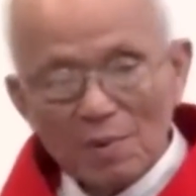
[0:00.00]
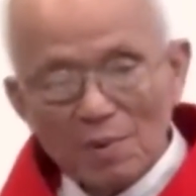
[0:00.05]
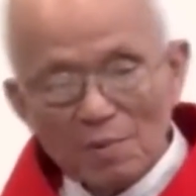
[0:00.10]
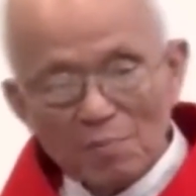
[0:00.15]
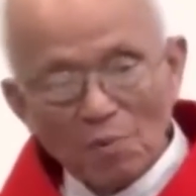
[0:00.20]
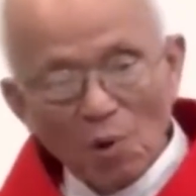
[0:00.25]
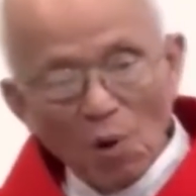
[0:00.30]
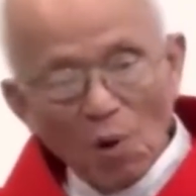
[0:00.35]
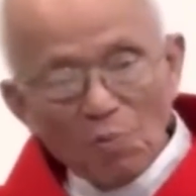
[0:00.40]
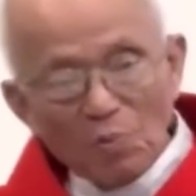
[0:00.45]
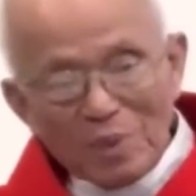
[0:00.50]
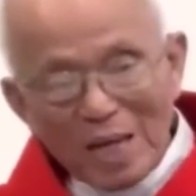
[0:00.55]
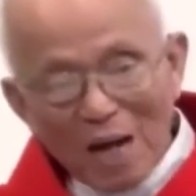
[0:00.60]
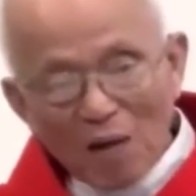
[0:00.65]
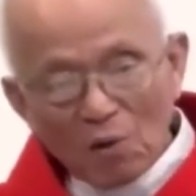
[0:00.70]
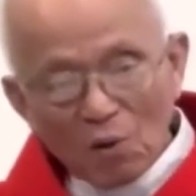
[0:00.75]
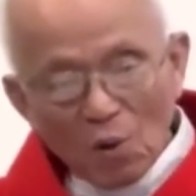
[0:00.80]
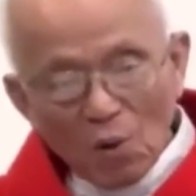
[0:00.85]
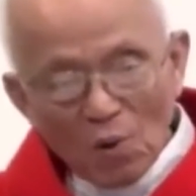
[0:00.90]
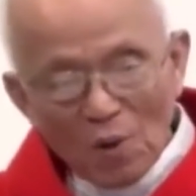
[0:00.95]
Một ông cha
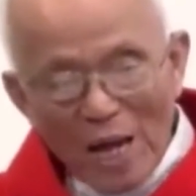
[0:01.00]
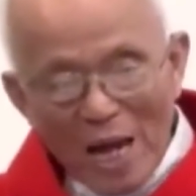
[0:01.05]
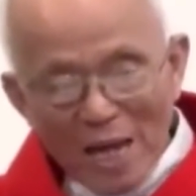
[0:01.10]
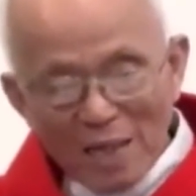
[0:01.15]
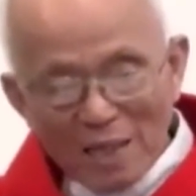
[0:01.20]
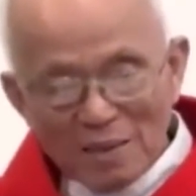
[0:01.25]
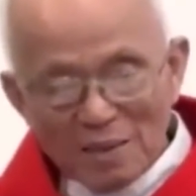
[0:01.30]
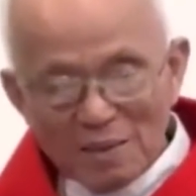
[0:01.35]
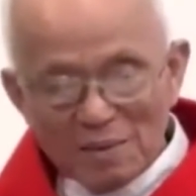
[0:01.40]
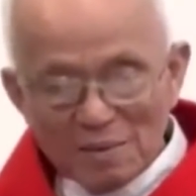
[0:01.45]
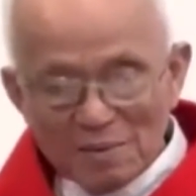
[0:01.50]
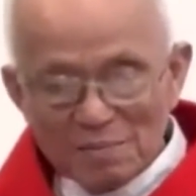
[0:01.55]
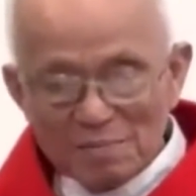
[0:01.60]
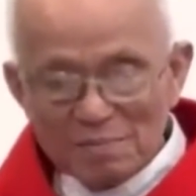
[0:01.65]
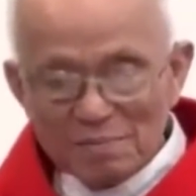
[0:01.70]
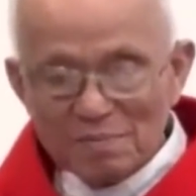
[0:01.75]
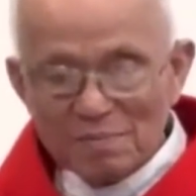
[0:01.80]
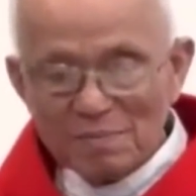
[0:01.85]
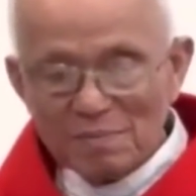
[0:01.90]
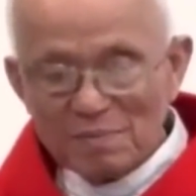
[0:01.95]
Cloden
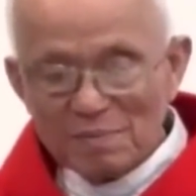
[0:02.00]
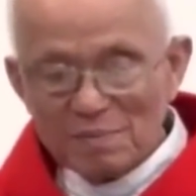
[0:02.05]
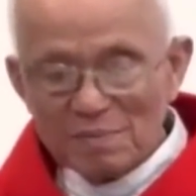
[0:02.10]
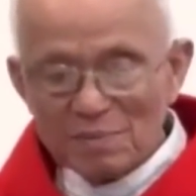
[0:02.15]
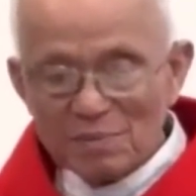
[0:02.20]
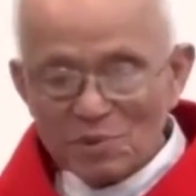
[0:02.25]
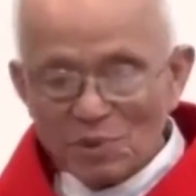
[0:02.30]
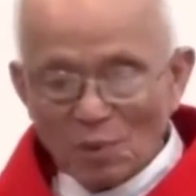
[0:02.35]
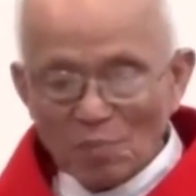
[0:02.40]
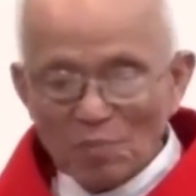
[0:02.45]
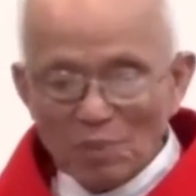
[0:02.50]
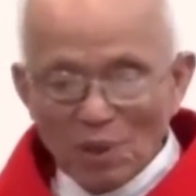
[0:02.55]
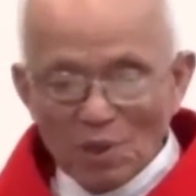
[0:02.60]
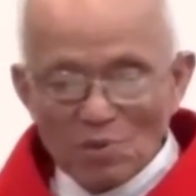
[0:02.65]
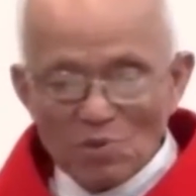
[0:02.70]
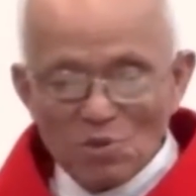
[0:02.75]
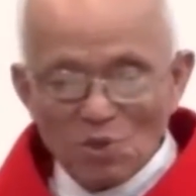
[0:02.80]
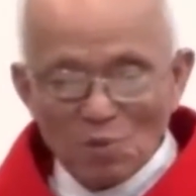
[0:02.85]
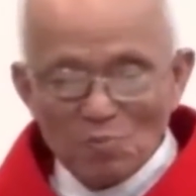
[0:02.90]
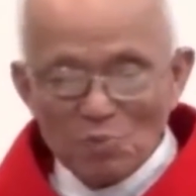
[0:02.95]
sống ở
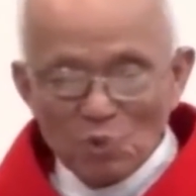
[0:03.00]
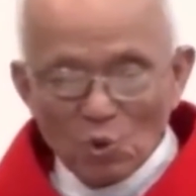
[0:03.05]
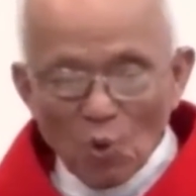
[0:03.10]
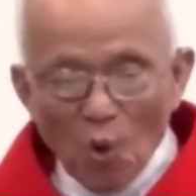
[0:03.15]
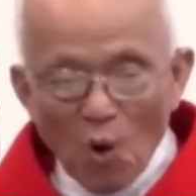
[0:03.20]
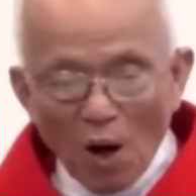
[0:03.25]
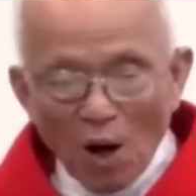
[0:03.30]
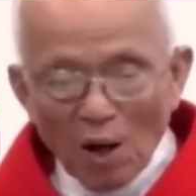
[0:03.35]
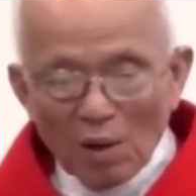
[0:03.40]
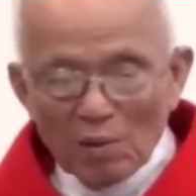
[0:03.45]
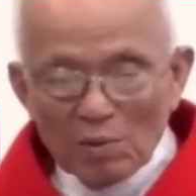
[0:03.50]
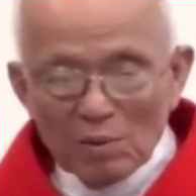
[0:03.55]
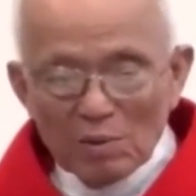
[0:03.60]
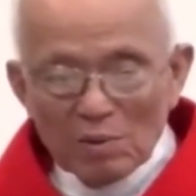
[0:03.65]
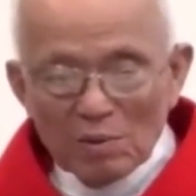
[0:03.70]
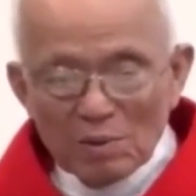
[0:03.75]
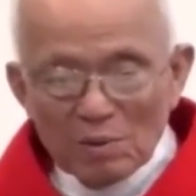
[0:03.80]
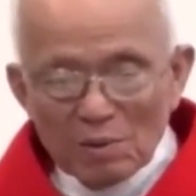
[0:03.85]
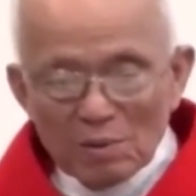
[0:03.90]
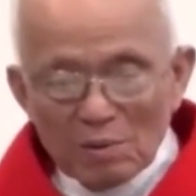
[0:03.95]
xóm chùa
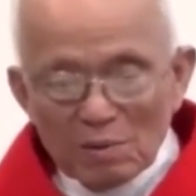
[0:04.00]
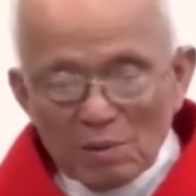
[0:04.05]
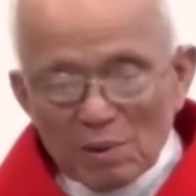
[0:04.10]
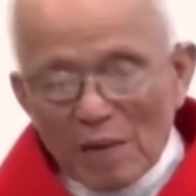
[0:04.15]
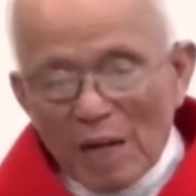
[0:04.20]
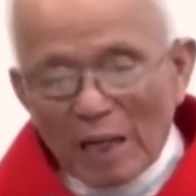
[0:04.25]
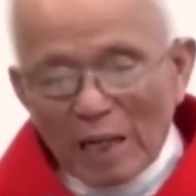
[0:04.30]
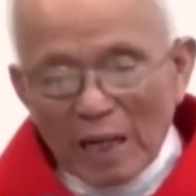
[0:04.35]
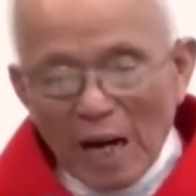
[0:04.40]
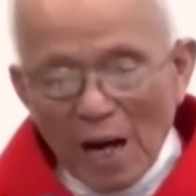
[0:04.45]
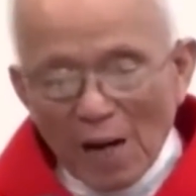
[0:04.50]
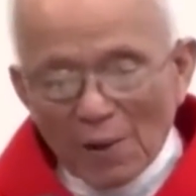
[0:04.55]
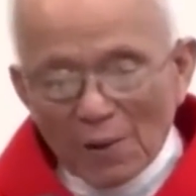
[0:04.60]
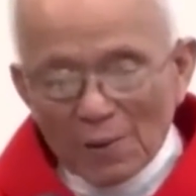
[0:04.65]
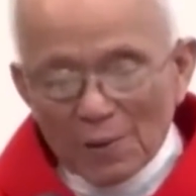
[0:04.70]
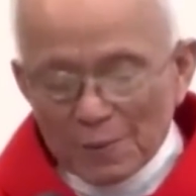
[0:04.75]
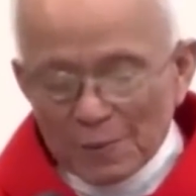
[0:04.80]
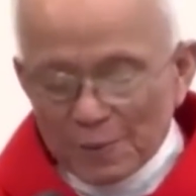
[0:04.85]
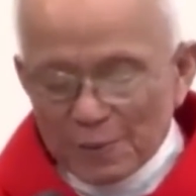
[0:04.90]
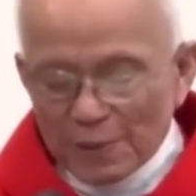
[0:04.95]
Đa
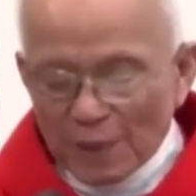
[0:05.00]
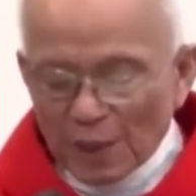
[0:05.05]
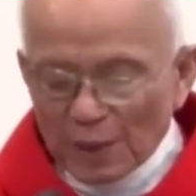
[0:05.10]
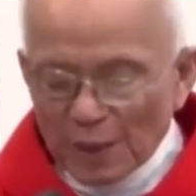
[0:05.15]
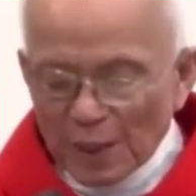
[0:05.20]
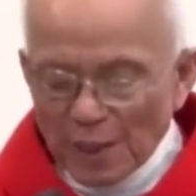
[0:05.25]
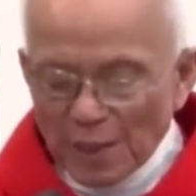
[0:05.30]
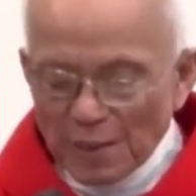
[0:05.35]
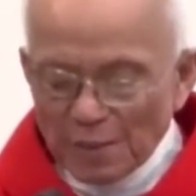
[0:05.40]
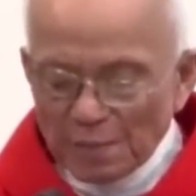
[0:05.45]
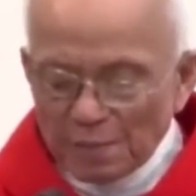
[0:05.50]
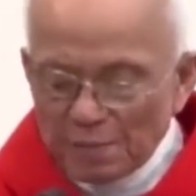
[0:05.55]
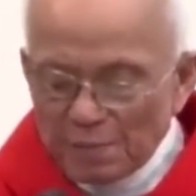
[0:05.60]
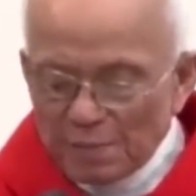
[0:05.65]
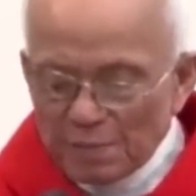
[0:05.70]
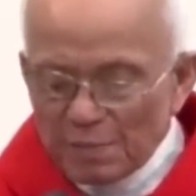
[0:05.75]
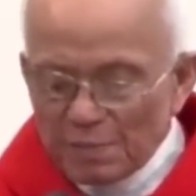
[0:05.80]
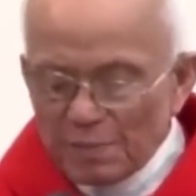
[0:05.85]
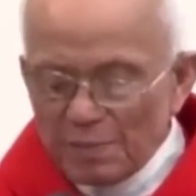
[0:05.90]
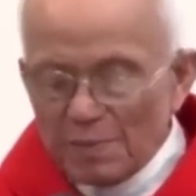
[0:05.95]
Cao, Tân Định
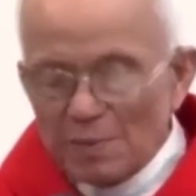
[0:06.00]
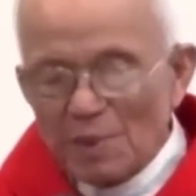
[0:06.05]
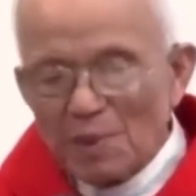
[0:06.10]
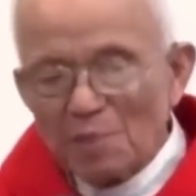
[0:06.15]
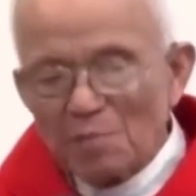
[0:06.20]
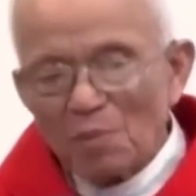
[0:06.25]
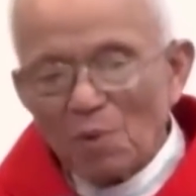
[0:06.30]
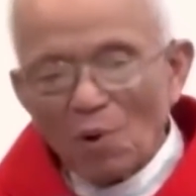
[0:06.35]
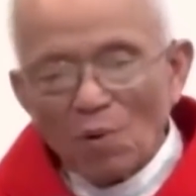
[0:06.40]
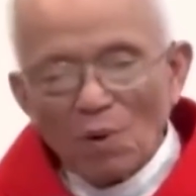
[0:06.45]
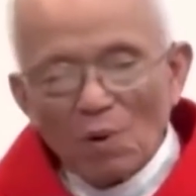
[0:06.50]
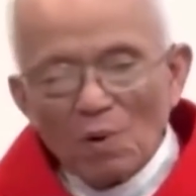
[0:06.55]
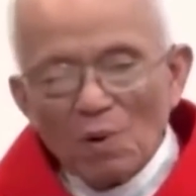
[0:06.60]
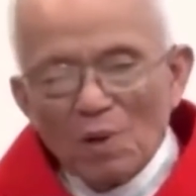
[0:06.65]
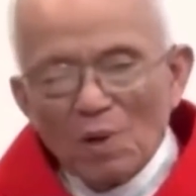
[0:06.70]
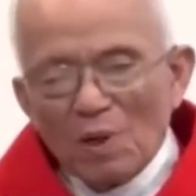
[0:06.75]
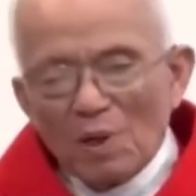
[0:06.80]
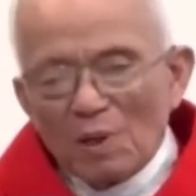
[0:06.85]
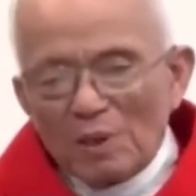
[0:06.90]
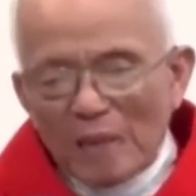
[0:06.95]
một
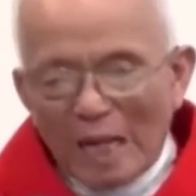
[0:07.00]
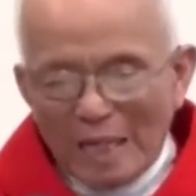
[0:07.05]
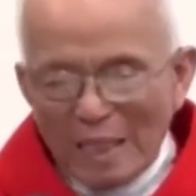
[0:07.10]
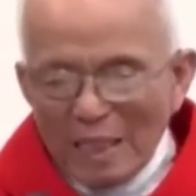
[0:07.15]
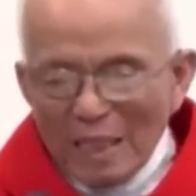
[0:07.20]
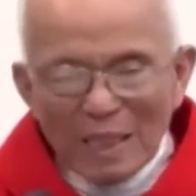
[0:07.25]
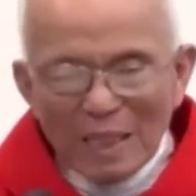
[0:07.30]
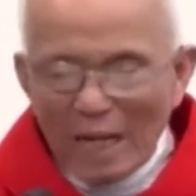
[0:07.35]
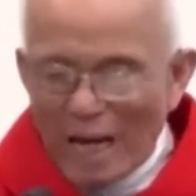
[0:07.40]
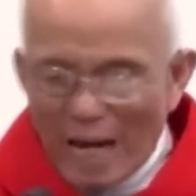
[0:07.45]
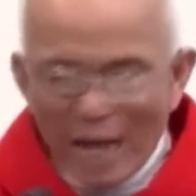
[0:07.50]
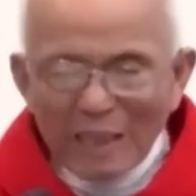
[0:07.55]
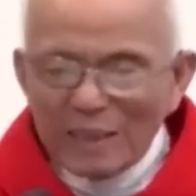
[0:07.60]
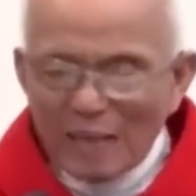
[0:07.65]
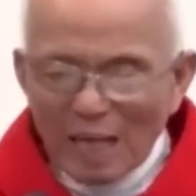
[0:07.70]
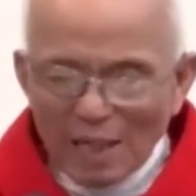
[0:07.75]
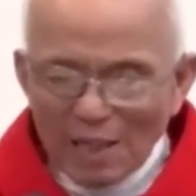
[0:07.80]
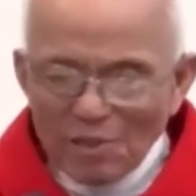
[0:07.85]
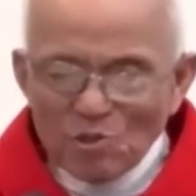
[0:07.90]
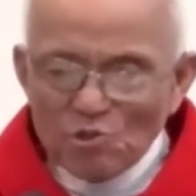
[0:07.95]
thánh á
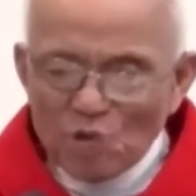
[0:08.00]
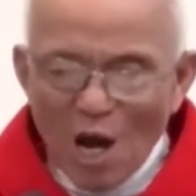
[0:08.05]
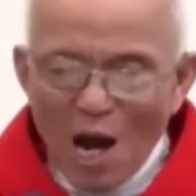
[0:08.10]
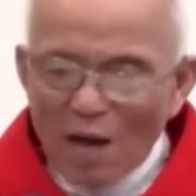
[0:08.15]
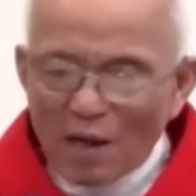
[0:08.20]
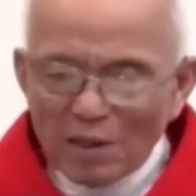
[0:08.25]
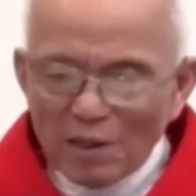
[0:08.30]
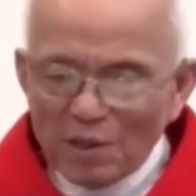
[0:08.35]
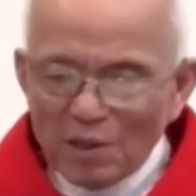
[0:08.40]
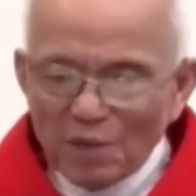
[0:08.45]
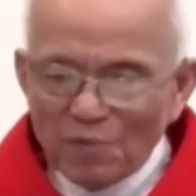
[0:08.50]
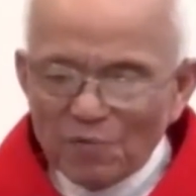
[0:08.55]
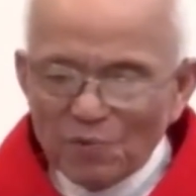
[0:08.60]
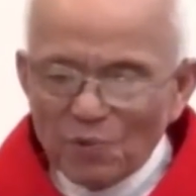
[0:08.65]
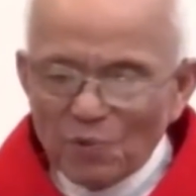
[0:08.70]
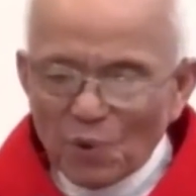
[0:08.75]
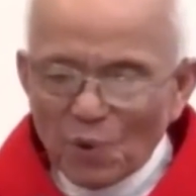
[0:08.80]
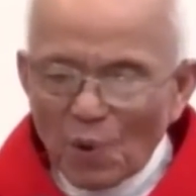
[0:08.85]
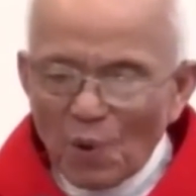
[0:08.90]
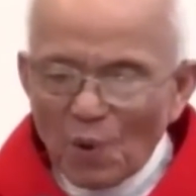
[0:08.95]
thánh Charles de
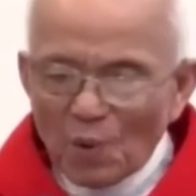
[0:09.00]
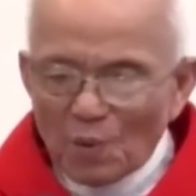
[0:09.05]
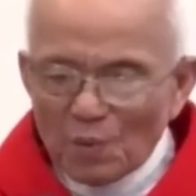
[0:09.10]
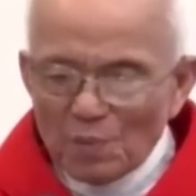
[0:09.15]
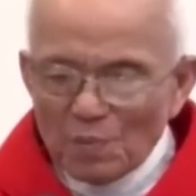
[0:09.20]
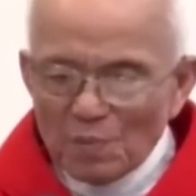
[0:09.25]
Foucault